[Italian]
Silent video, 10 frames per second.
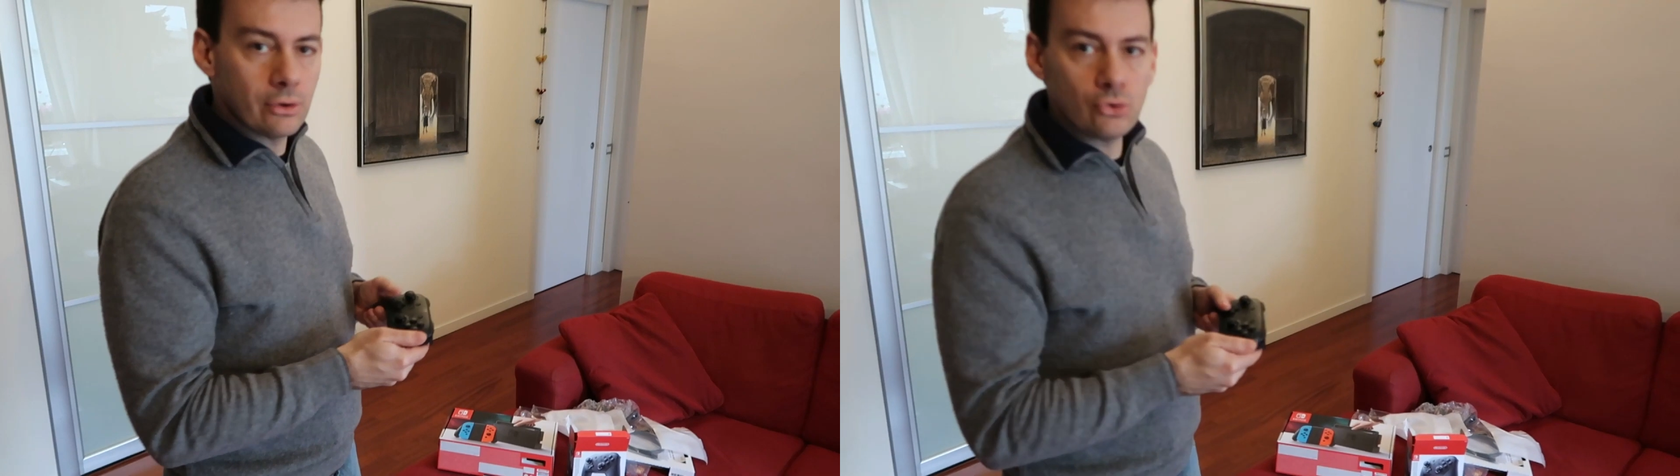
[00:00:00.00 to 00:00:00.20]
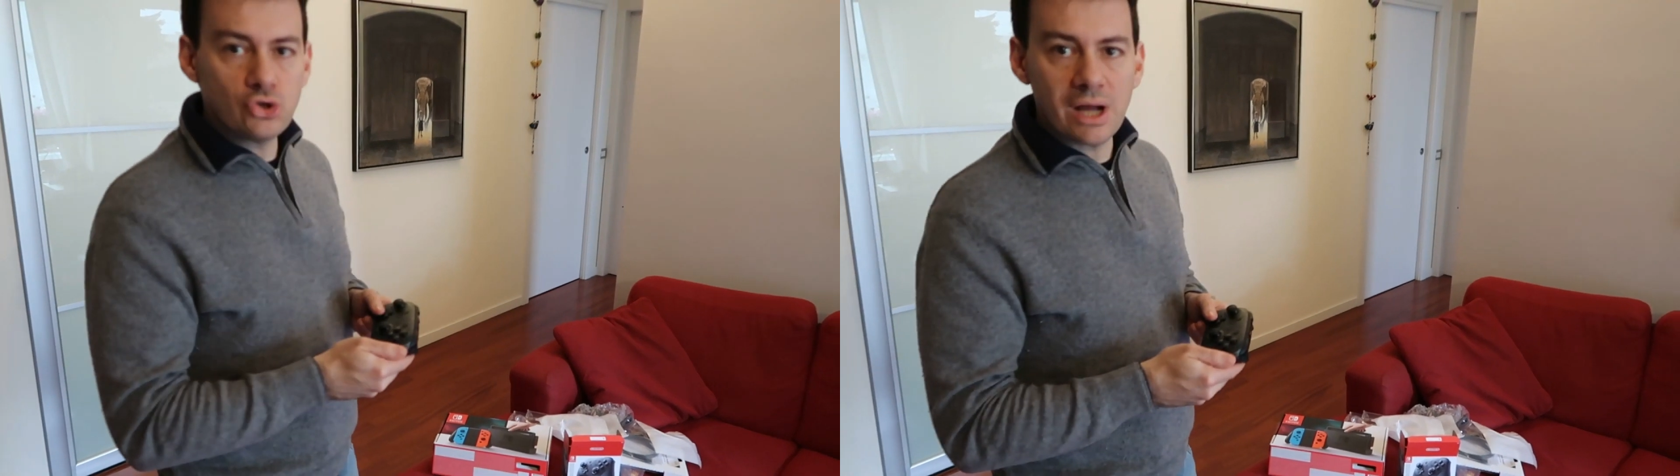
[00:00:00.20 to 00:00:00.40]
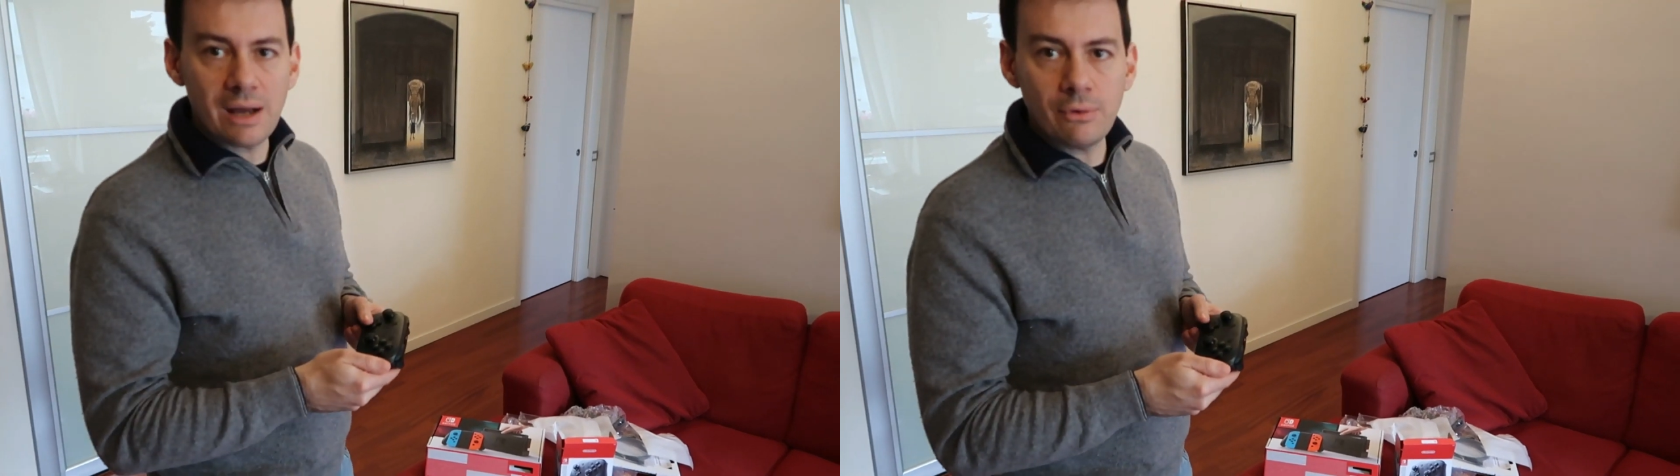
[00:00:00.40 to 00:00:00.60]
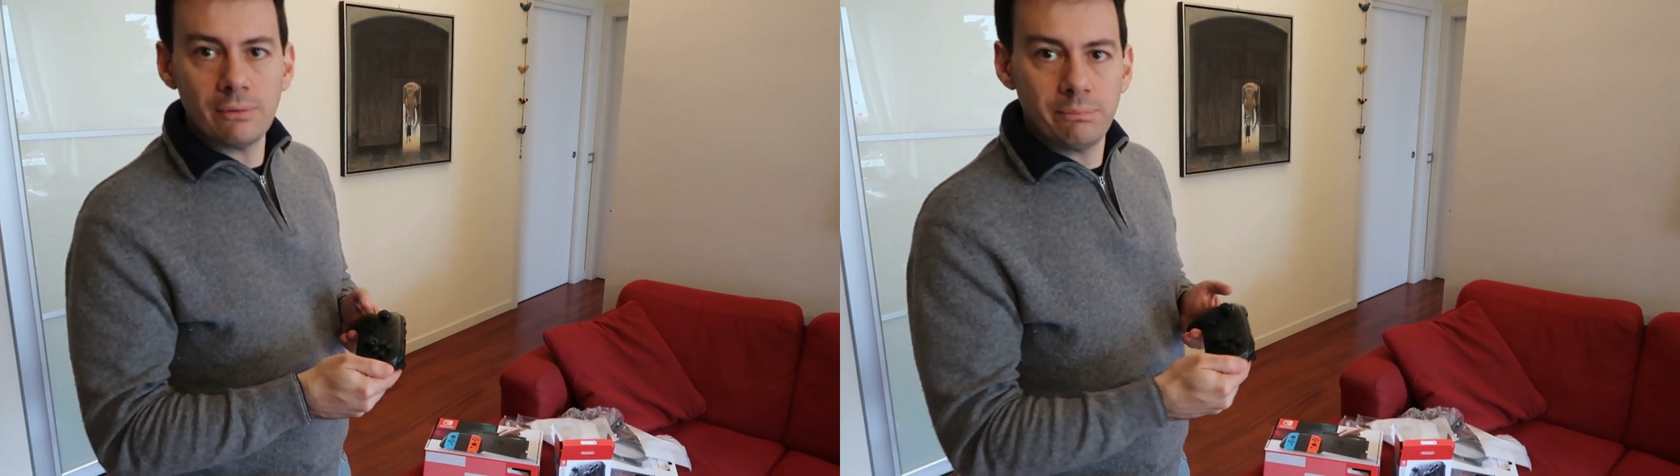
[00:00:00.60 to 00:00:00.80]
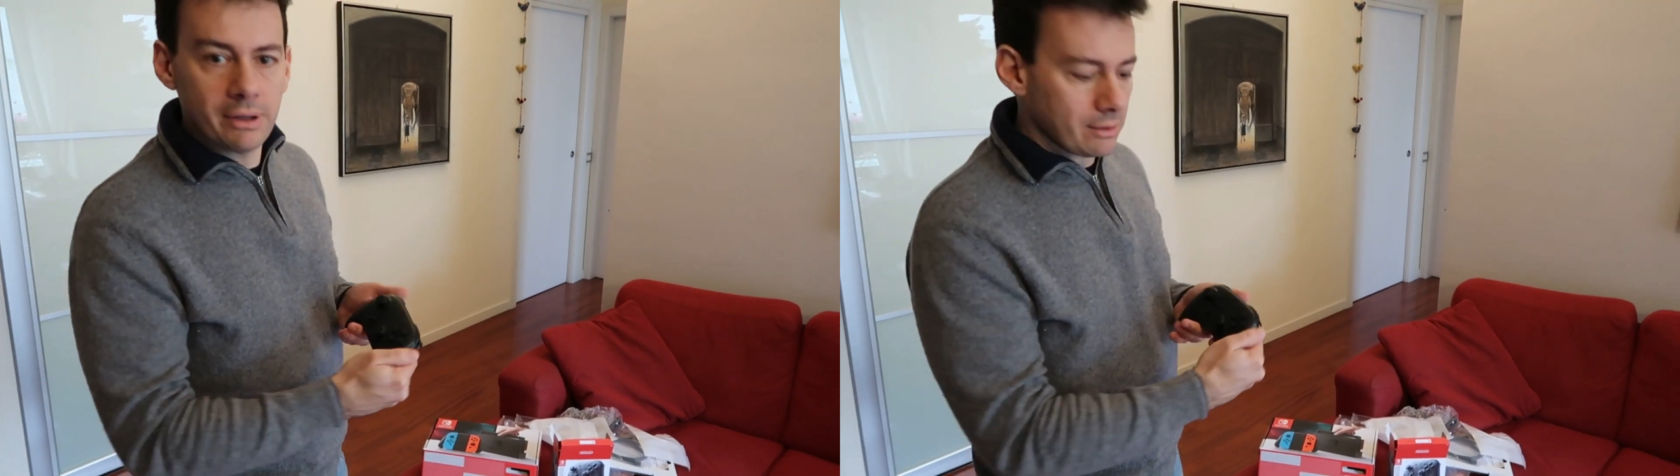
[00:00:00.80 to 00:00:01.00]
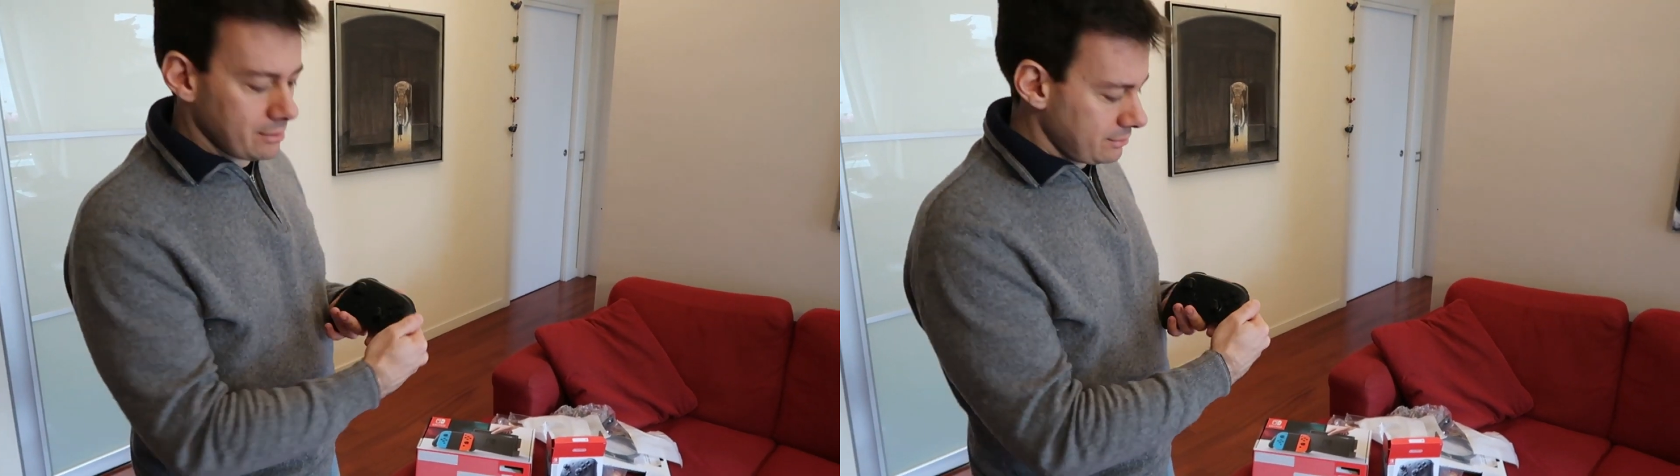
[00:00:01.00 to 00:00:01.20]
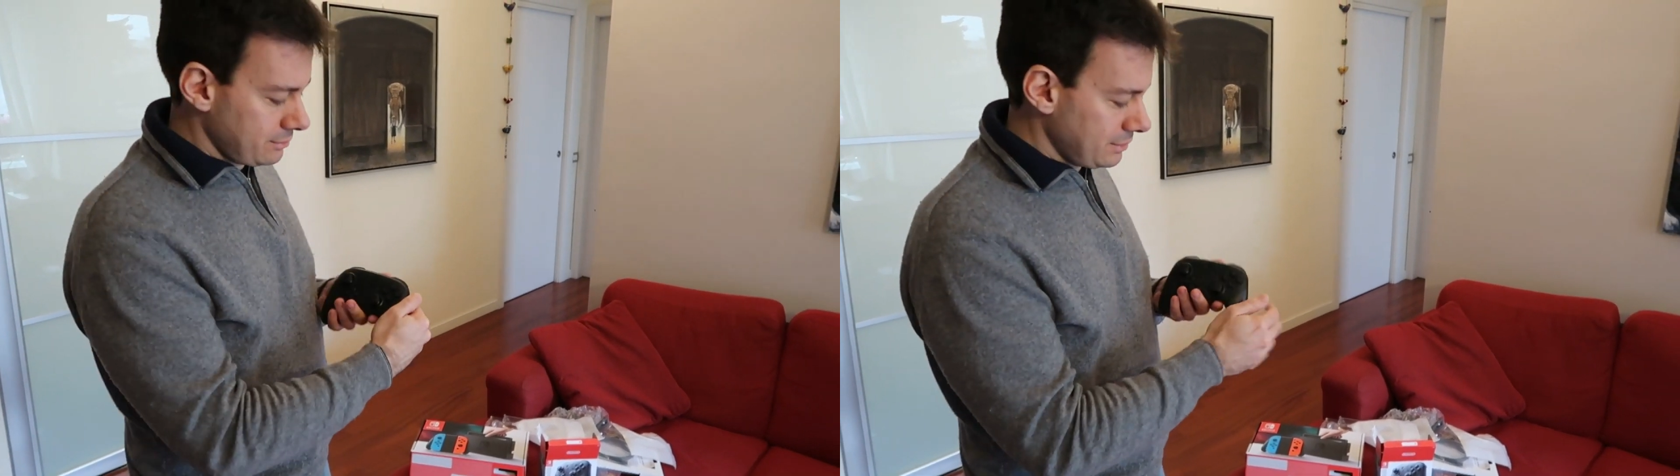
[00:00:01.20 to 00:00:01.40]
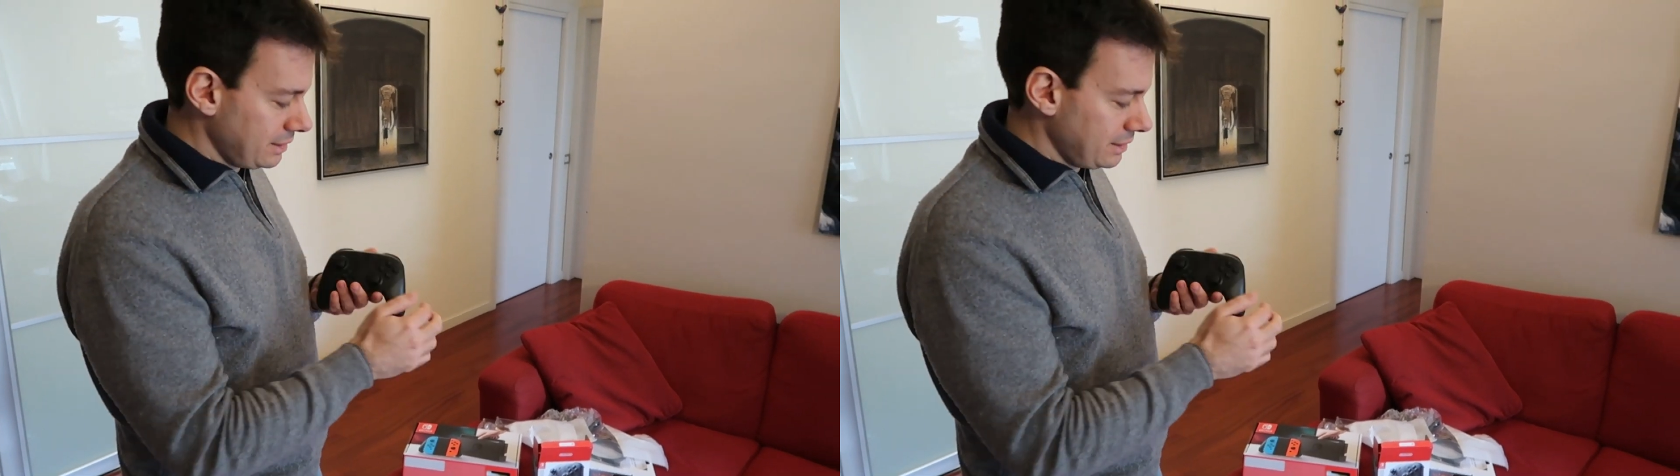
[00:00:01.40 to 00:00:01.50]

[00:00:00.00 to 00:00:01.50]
conosciamo, però